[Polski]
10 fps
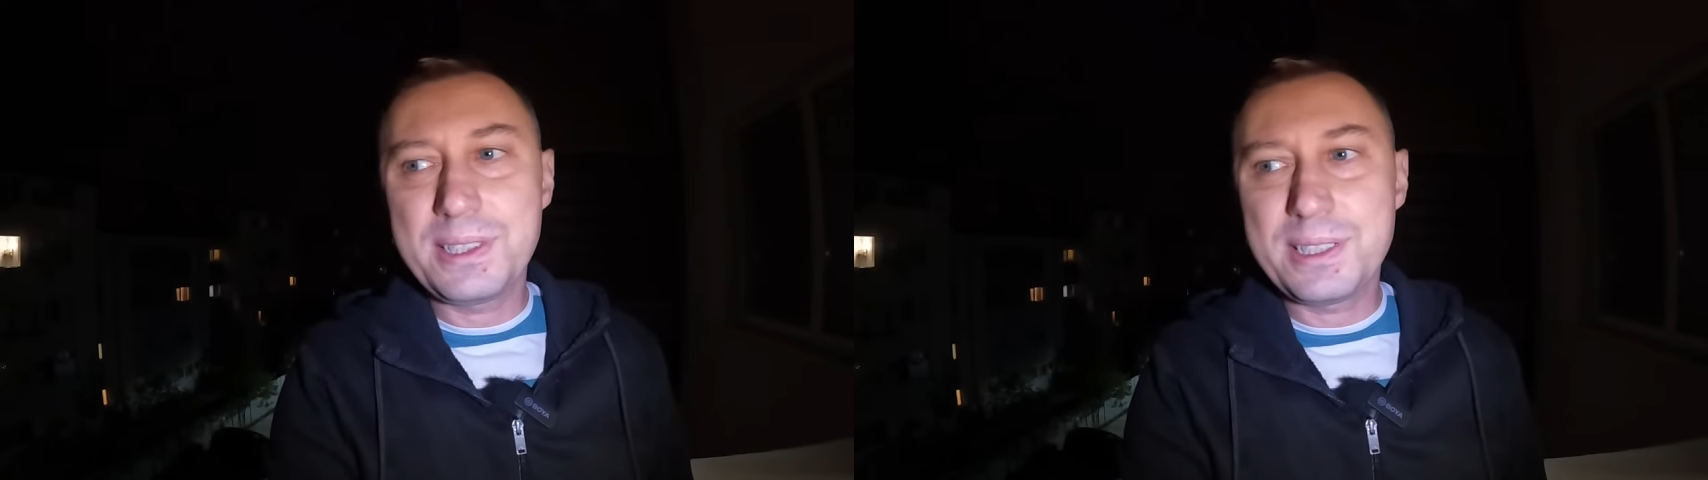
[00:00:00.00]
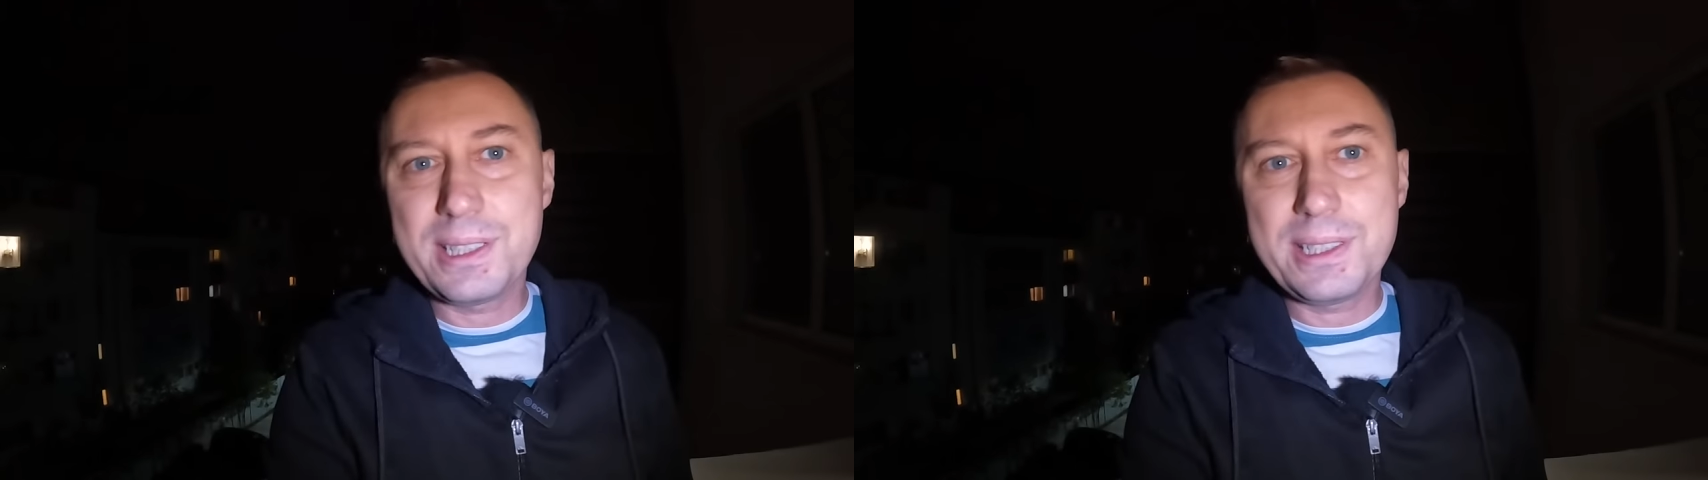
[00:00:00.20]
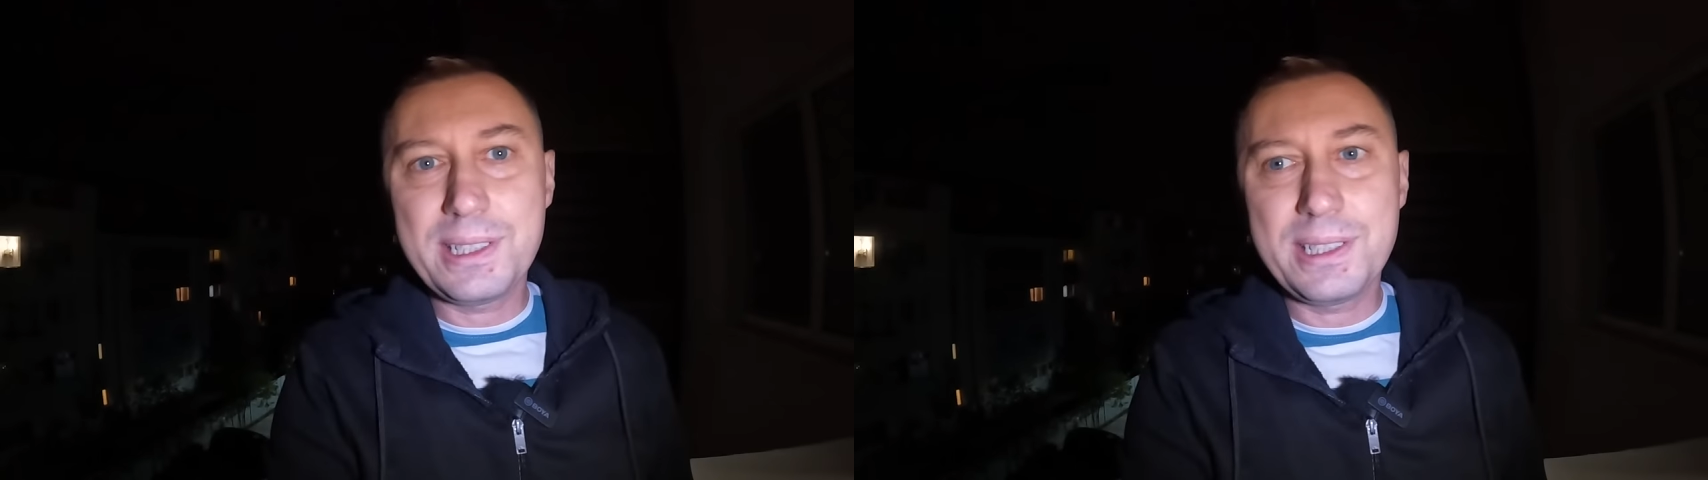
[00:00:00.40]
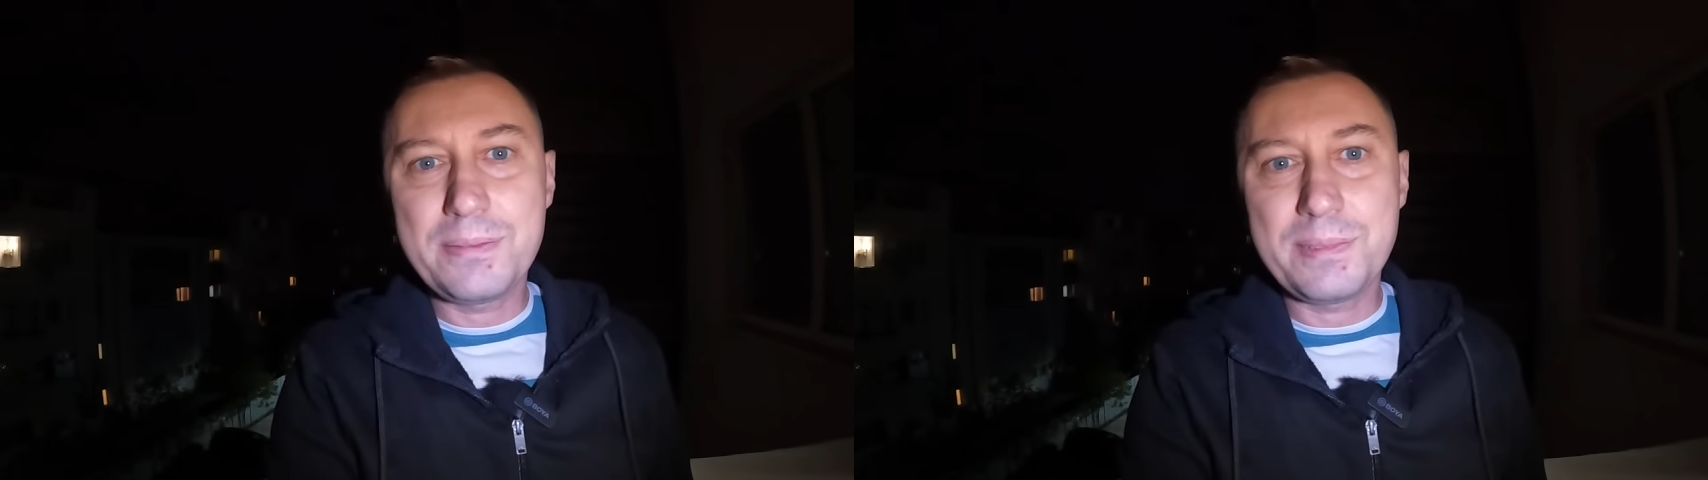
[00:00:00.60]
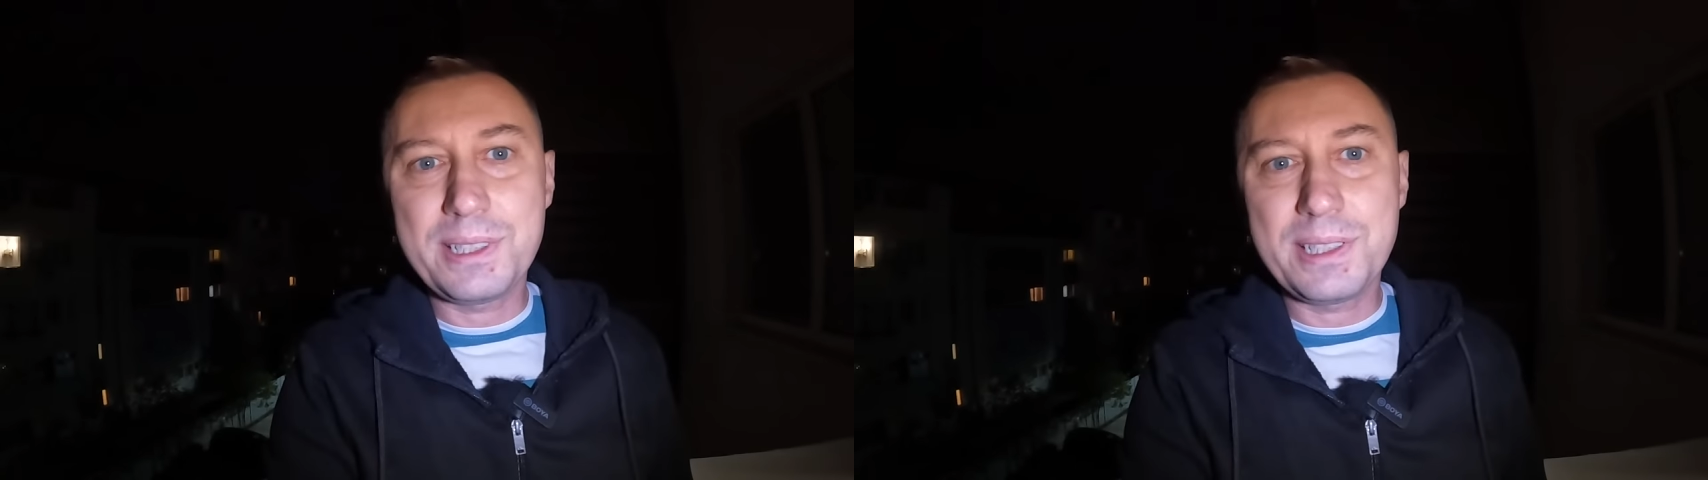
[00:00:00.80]
się
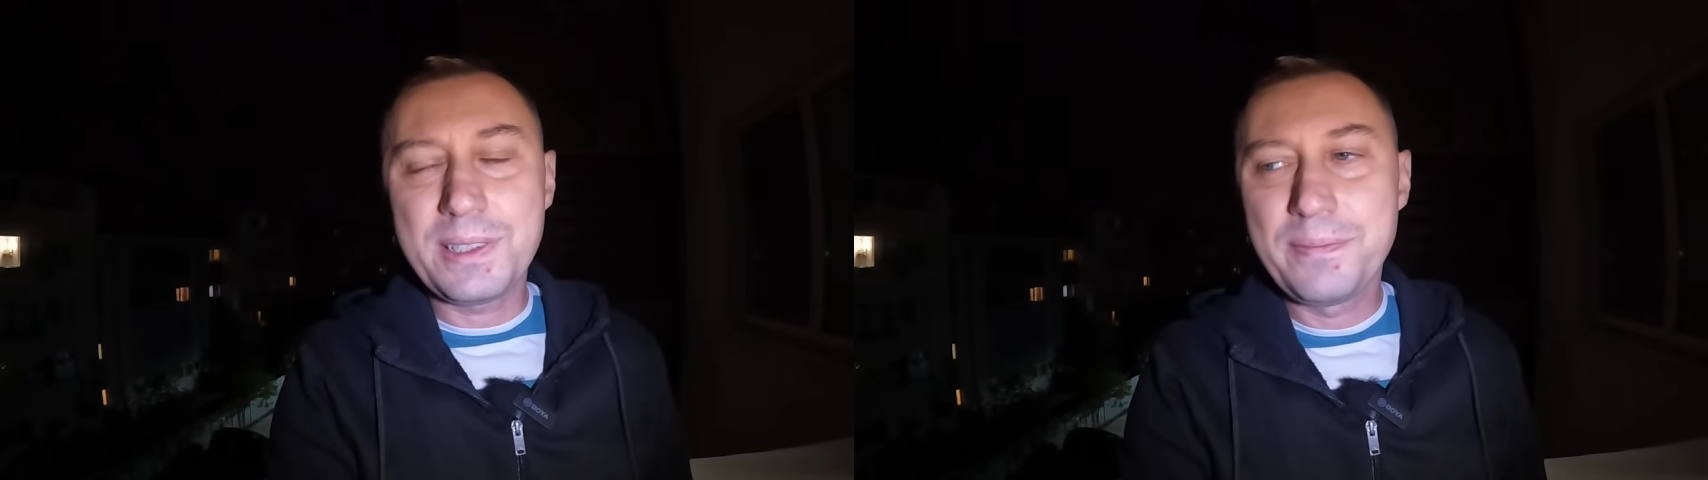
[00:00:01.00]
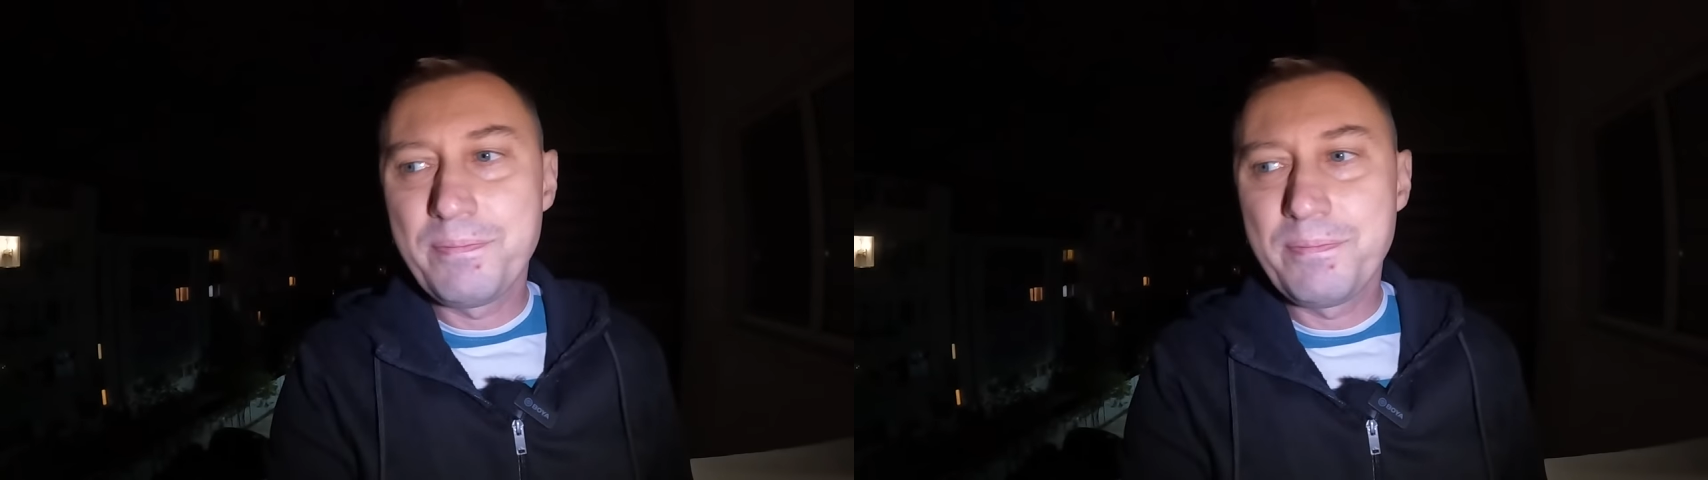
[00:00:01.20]
zgadzaliśmy, tak?